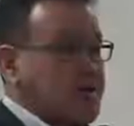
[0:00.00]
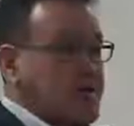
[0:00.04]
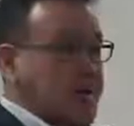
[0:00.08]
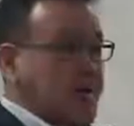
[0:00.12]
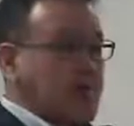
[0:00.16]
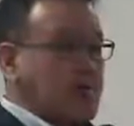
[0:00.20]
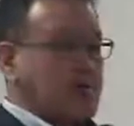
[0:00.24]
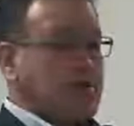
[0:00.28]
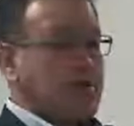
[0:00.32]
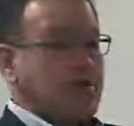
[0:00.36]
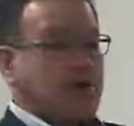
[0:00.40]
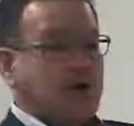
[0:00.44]
し
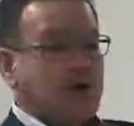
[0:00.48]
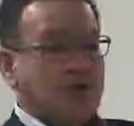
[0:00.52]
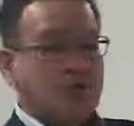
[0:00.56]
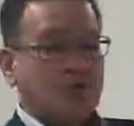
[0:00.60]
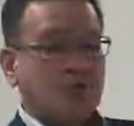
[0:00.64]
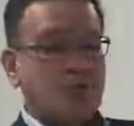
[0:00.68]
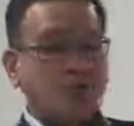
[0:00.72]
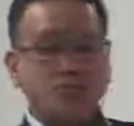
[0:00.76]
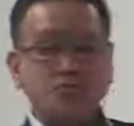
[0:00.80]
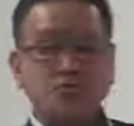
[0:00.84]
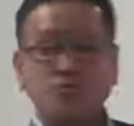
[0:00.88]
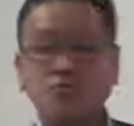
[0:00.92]
たほか
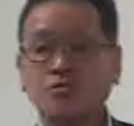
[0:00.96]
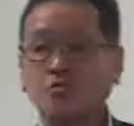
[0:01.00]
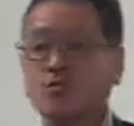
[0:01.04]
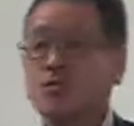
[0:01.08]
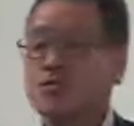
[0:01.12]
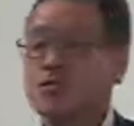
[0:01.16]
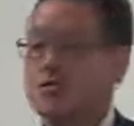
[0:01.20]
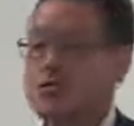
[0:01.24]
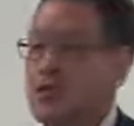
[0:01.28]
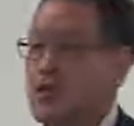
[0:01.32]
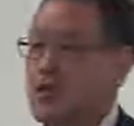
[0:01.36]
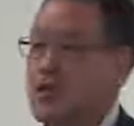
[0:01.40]

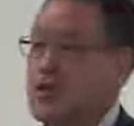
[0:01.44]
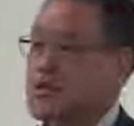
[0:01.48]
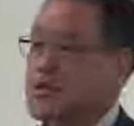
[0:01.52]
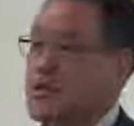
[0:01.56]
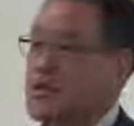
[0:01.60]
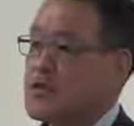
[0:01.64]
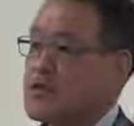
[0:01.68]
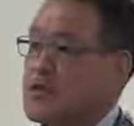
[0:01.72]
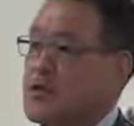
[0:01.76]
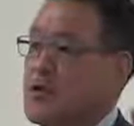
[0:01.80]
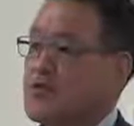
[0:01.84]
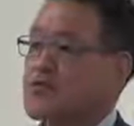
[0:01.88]

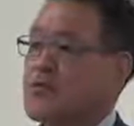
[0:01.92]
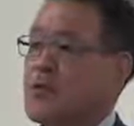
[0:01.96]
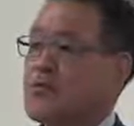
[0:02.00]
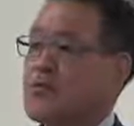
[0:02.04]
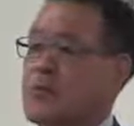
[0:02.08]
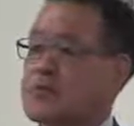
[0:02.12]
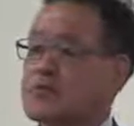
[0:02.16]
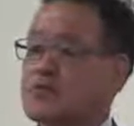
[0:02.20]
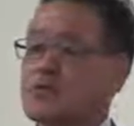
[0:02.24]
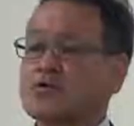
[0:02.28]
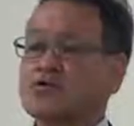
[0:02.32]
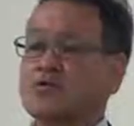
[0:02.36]
セキュリティソフトの
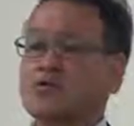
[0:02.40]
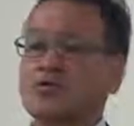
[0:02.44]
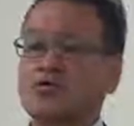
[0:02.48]
大切